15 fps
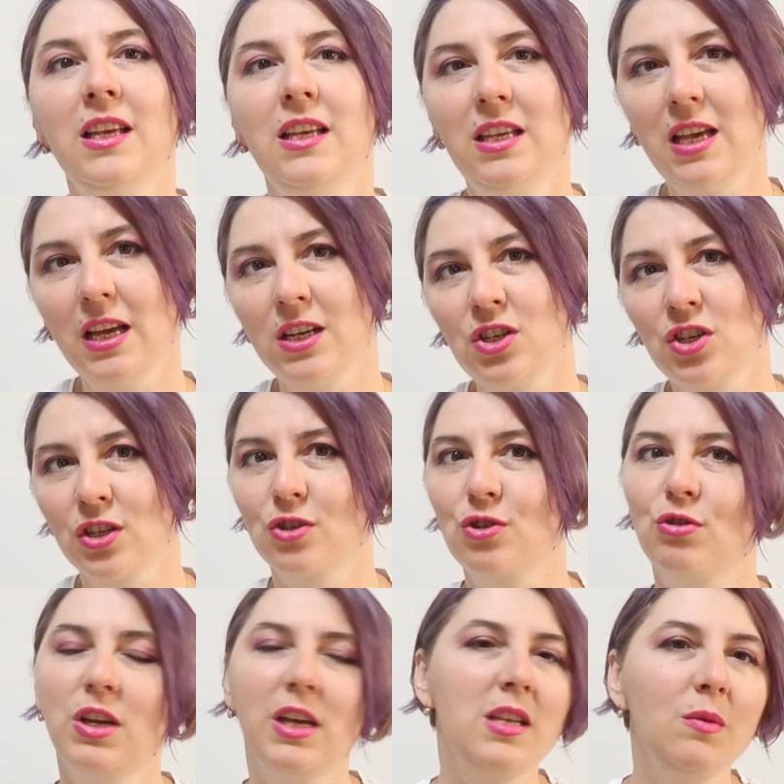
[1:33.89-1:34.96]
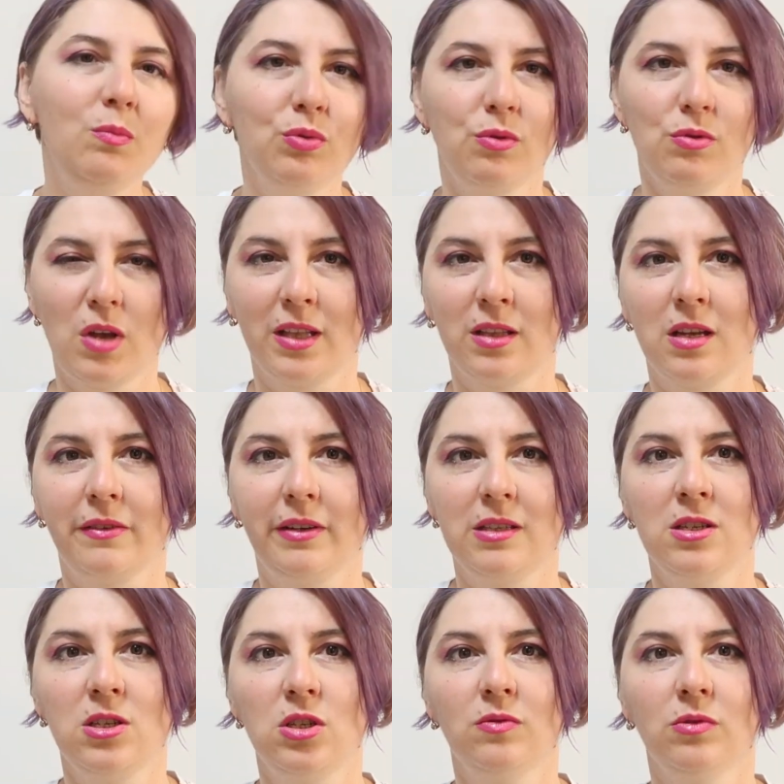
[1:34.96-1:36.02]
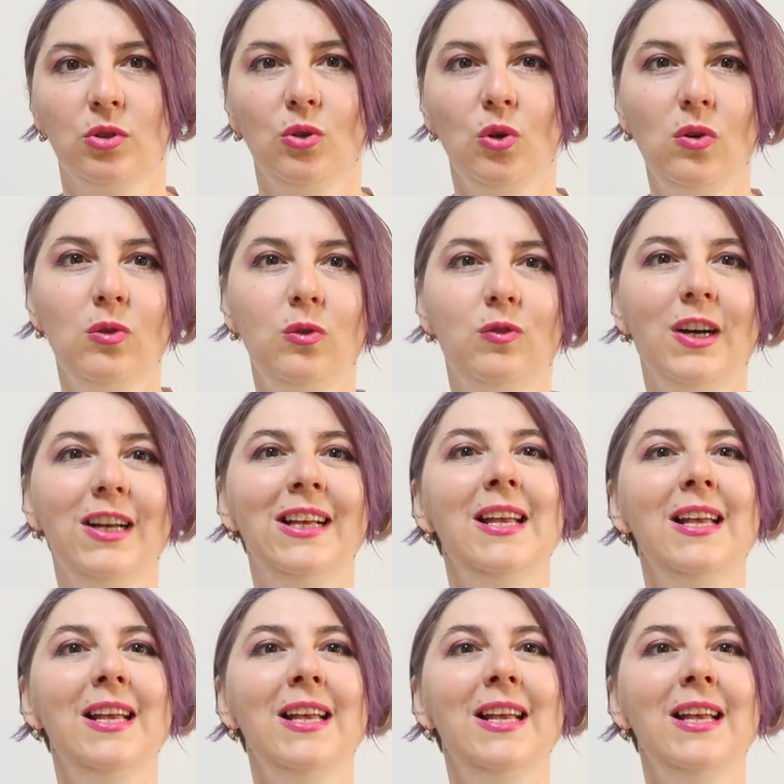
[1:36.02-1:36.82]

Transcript: И я решила, что я не буду открывать ничего нового,